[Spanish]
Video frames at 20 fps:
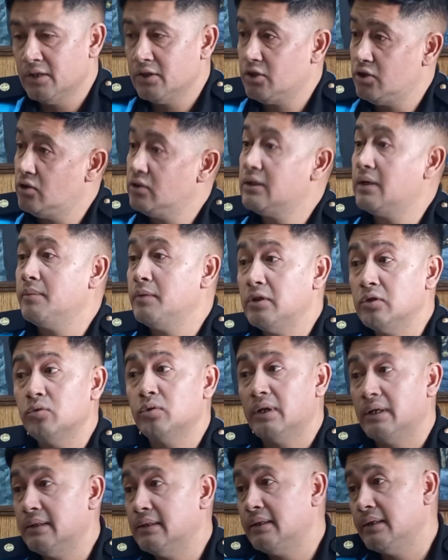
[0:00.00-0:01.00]
sino también
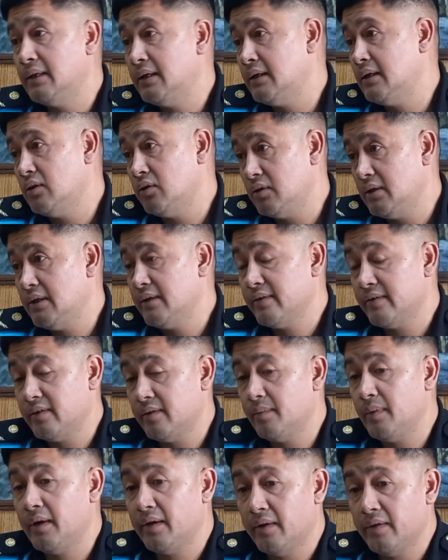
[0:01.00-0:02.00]
durante los días de
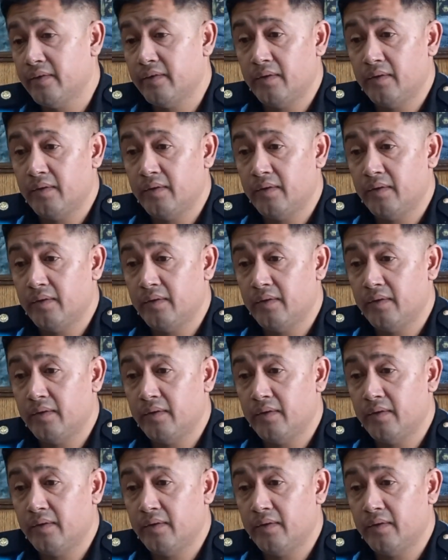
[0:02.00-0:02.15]
semana.